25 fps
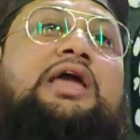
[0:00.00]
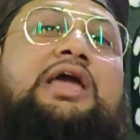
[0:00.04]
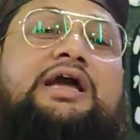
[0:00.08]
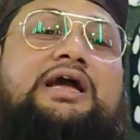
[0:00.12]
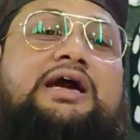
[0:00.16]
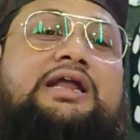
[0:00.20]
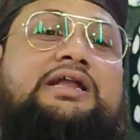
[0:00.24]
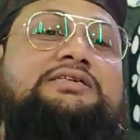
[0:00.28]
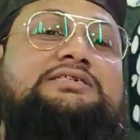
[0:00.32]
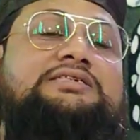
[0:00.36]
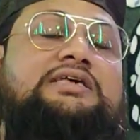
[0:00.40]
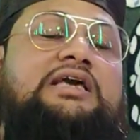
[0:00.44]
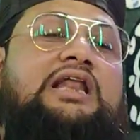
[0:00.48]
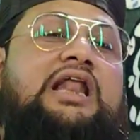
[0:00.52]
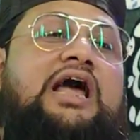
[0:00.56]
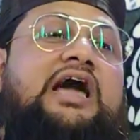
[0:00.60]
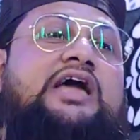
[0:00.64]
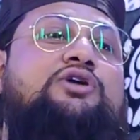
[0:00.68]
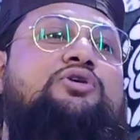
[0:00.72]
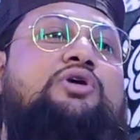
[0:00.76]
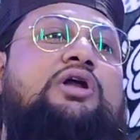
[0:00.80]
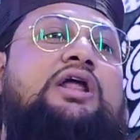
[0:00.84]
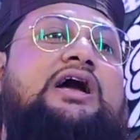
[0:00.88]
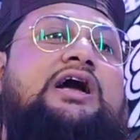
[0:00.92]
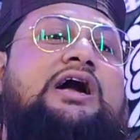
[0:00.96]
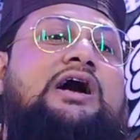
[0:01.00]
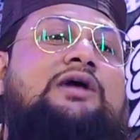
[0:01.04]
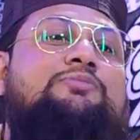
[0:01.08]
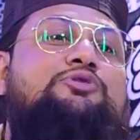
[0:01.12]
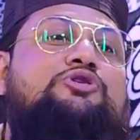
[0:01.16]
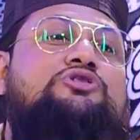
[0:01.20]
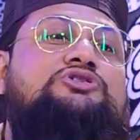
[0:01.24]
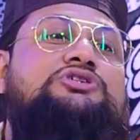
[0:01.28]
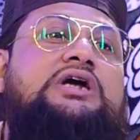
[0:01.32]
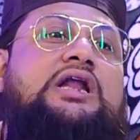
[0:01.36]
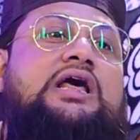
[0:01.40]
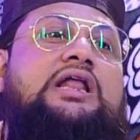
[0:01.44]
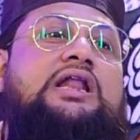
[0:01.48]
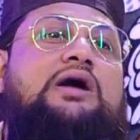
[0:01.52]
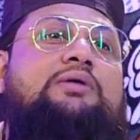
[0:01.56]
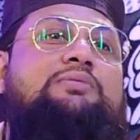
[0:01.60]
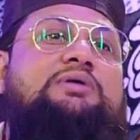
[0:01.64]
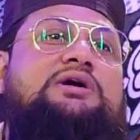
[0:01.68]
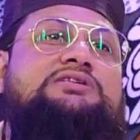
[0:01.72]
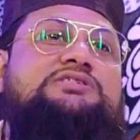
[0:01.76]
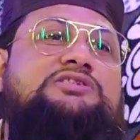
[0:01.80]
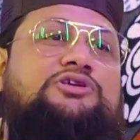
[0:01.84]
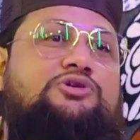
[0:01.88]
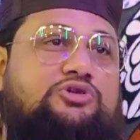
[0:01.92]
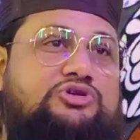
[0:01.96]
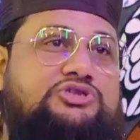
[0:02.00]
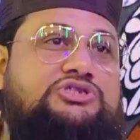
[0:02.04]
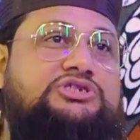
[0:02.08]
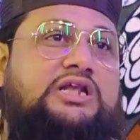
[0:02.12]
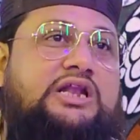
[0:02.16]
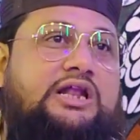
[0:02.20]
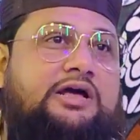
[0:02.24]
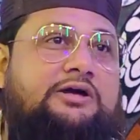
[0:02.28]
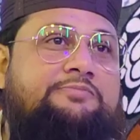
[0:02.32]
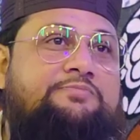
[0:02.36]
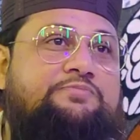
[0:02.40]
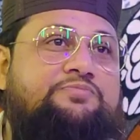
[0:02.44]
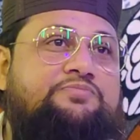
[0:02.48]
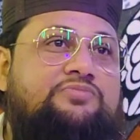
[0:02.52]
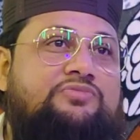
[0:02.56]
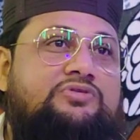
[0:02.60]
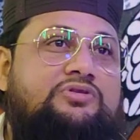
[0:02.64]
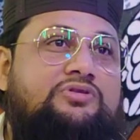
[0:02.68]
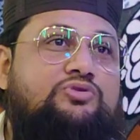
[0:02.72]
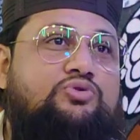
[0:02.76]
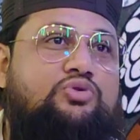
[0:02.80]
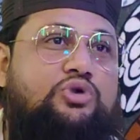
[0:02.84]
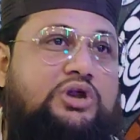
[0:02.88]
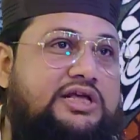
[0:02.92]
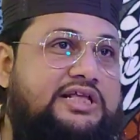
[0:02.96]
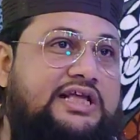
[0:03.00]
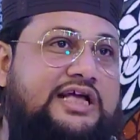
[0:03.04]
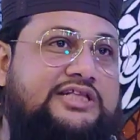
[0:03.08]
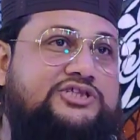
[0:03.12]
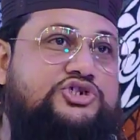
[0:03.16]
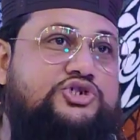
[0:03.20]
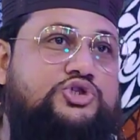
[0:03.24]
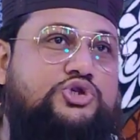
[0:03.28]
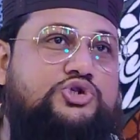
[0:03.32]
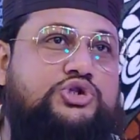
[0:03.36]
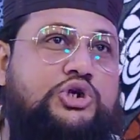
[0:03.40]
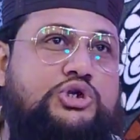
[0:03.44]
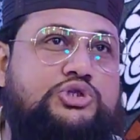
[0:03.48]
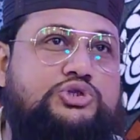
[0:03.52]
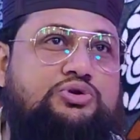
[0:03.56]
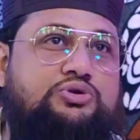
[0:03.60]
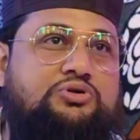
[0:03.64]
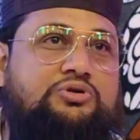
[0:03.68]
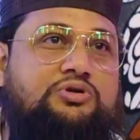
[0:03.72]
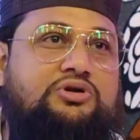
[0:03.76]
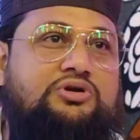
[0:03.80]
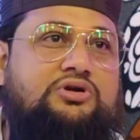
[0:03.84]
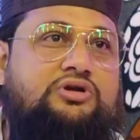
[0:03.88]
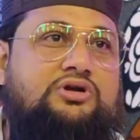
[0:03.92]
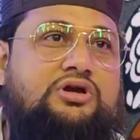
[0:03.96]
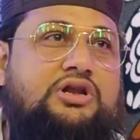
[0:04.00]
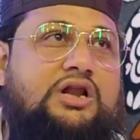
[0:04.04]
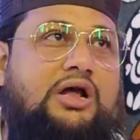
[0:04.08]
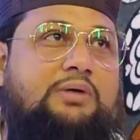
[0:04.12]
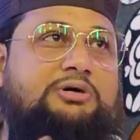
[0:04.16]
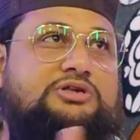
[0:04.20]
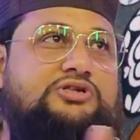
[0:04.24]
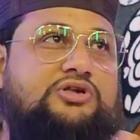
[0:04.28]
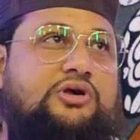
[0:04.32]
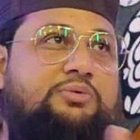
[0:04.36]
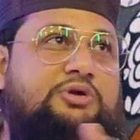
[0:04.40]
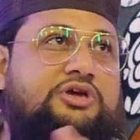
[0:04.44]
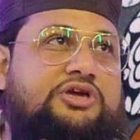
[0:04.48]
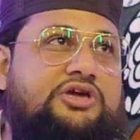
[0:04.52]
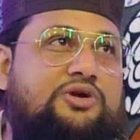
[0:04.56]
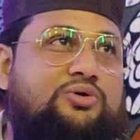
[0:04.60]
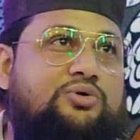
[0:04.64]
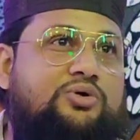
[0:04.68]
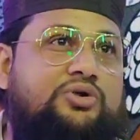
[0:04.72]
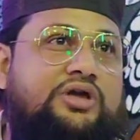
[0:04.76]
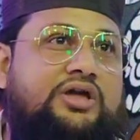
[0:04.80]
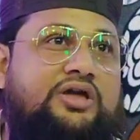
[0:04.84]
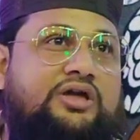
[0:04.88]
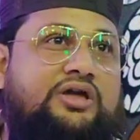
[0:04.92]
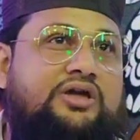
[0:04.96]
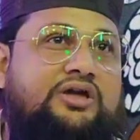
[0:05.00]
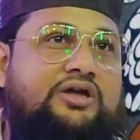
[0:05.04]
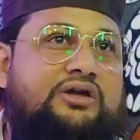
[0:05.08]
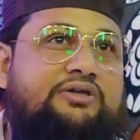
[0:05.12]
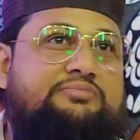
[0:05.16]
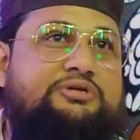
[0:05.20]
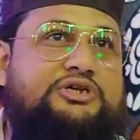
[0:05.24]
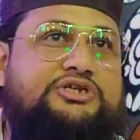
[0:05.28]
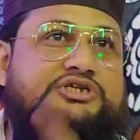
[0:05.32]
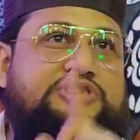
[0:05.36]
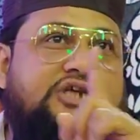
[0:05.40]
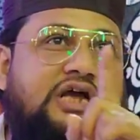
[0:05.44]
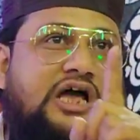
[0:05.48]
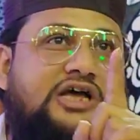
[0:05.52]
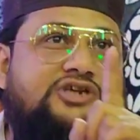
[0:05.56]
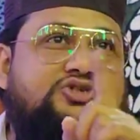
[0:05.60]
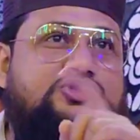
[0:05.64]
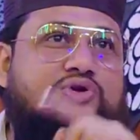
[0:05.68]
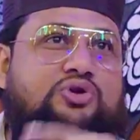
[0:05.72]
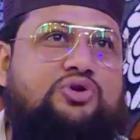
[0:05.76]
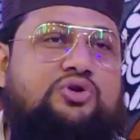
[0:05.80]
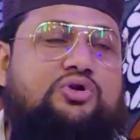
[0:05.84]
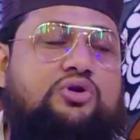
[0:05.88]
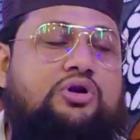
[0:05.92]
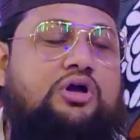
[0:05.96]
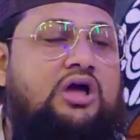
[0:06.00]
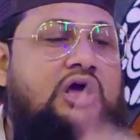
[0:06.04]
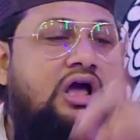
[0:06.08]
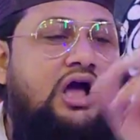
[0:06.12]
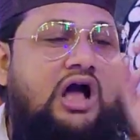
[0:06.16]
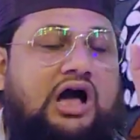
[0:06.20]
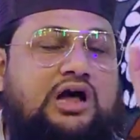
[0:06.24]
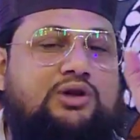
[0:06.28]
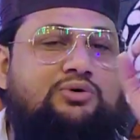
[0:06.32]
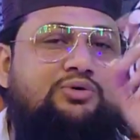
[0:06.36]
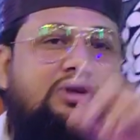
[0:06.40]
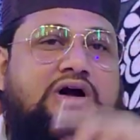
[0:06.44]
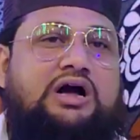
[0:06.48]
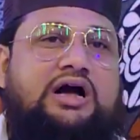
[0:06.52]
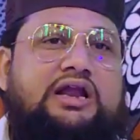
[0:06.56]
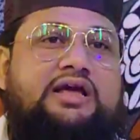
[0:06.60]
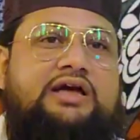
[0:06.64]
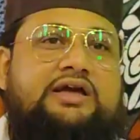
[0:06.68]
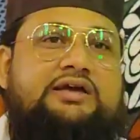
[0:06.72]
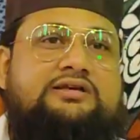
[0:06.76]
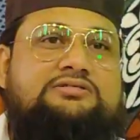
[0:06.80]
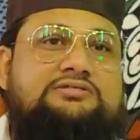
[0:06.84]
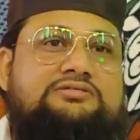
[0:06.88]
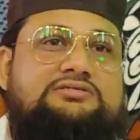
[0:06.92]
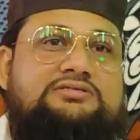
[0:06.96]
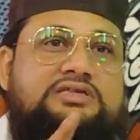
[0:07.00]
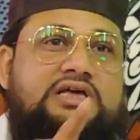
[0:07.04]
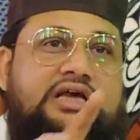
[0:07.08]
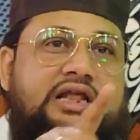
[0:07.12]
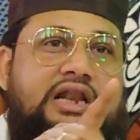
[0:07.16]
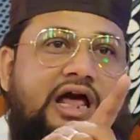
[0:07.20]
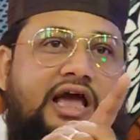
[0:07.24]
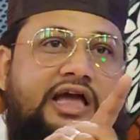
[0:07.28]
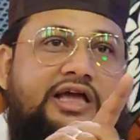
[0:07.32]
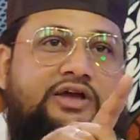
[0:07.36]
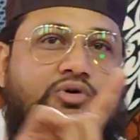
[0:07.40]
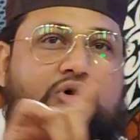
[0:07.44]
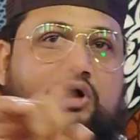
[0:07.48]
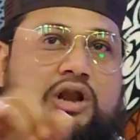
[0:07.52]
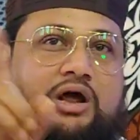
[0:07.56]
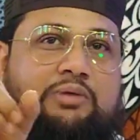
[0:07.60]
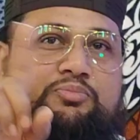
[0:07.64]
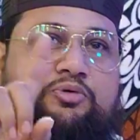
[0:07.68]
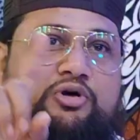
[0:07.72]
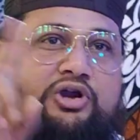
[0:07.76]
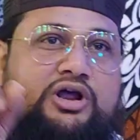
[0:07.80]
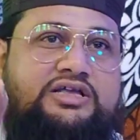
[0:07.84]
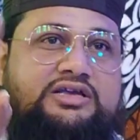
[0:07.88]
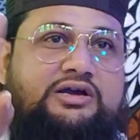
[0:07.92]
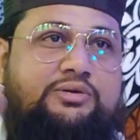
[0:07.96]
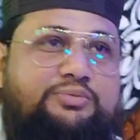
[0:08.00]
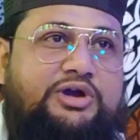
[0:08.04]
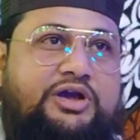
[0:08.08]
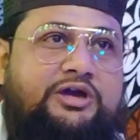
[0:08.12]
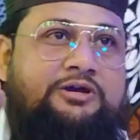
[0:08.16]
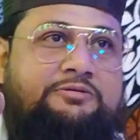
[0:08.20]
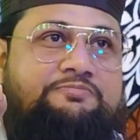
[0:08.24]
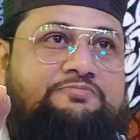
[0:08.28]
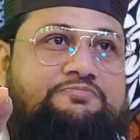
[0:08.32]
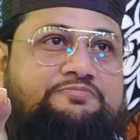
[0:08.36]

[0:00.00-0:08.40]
এখানে সেলাই করা কাপড় ছাড়া নামাজই হচ্ছে না খুলে যাচ্ছে তো শত নামাজ হবে কি করে বিশ্বাস করুন আর ওখানে সেলাই করা পরা যাবে